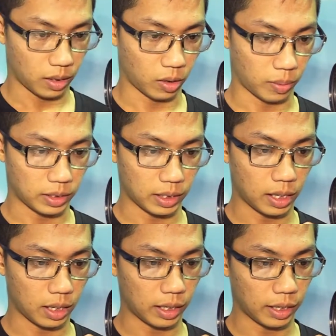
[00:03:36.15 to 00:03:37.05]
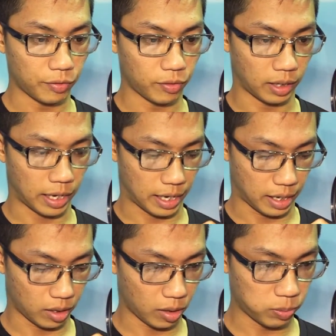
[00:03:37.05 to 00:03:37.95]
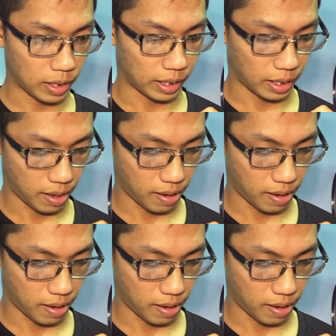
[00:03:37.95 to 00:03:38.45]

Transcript: rồi mình sẽ cân cái phần này con ốc này